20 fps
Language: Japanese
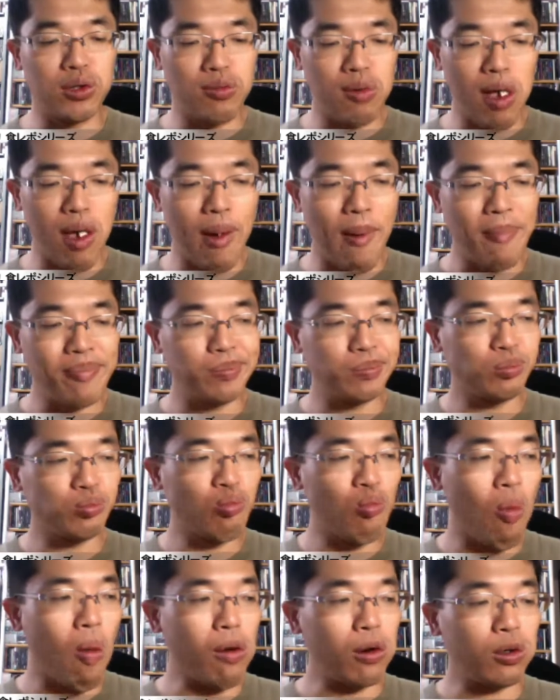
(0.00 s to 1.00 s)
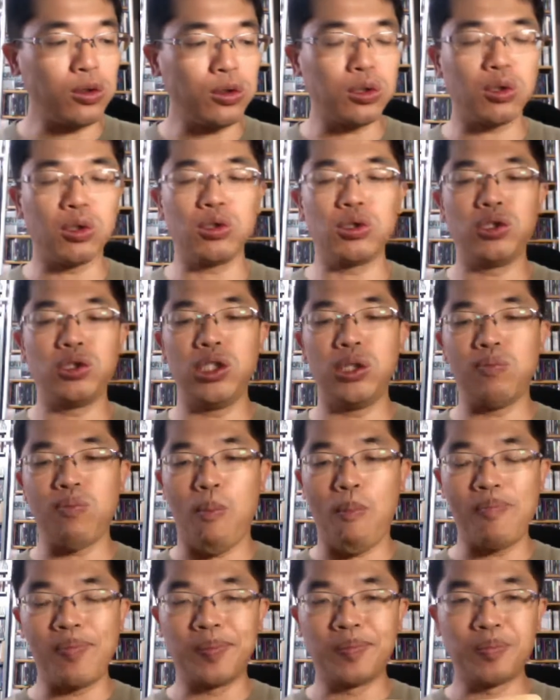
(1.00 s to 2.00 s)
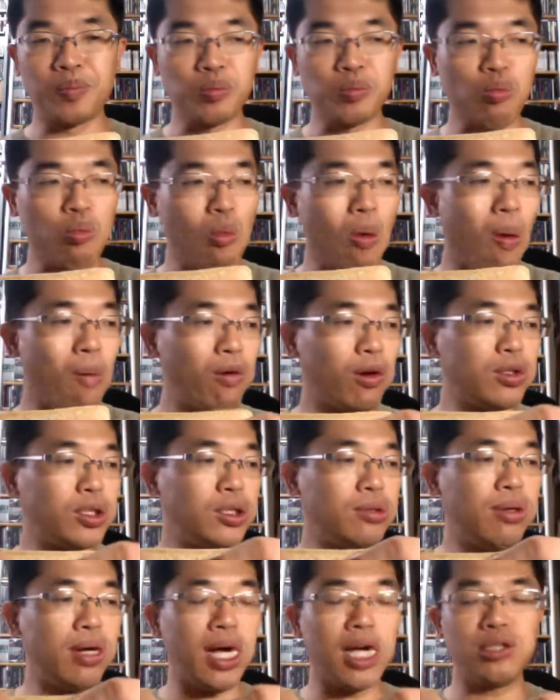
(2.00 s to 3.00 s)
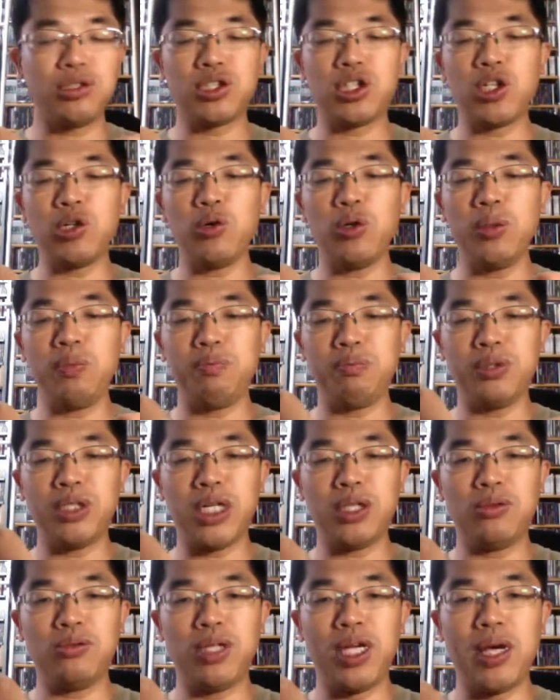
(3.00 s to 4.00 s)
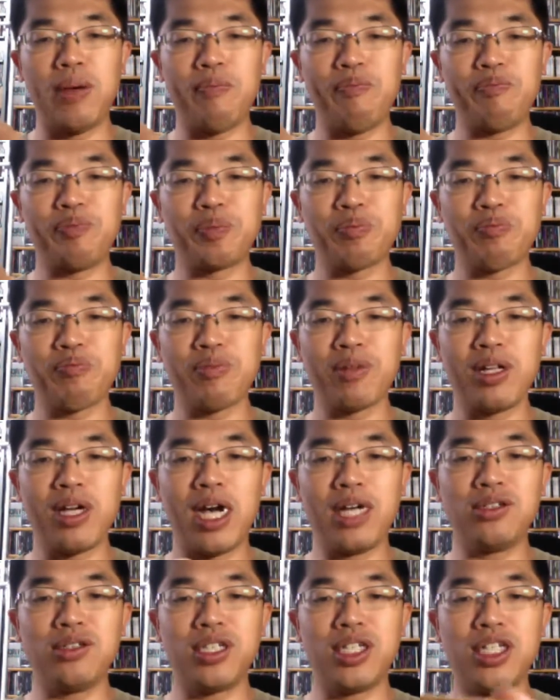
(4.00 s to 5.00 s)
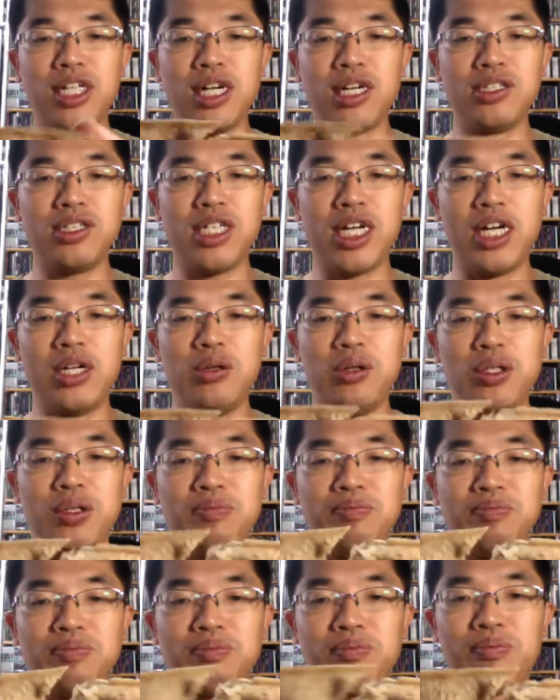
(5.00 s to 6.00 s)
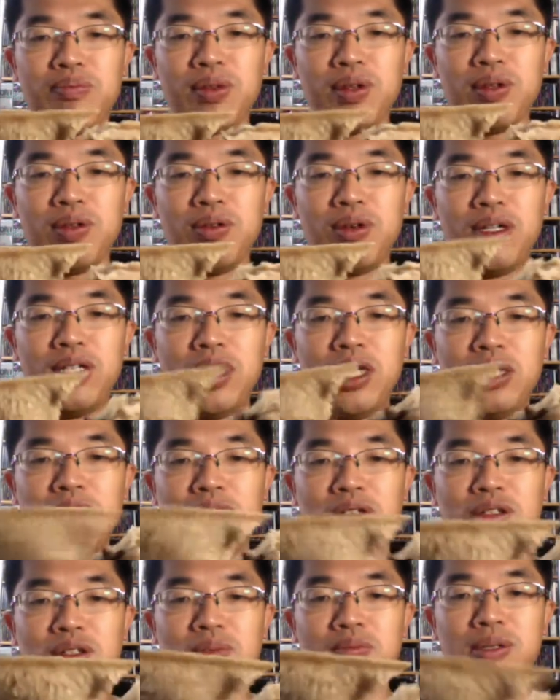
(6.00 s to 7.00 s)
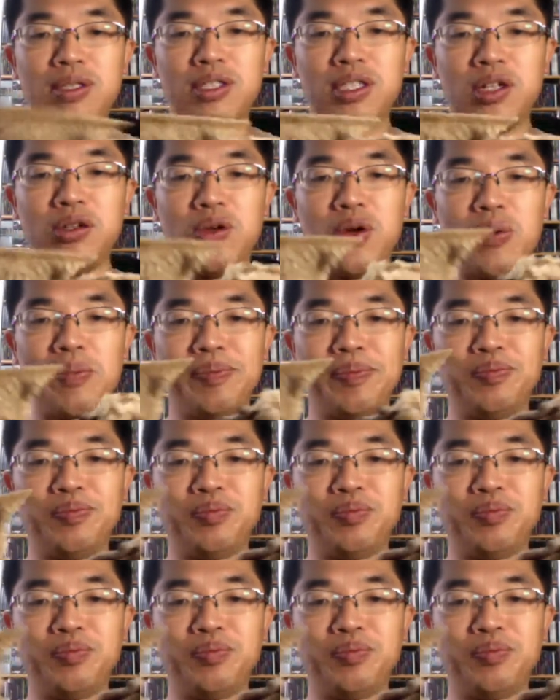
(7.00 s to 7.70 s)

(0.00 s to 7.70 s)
よね。今度こっち。こっちは小豆ホイップなので、小豆だから茶色いのが出てくると思いますけど、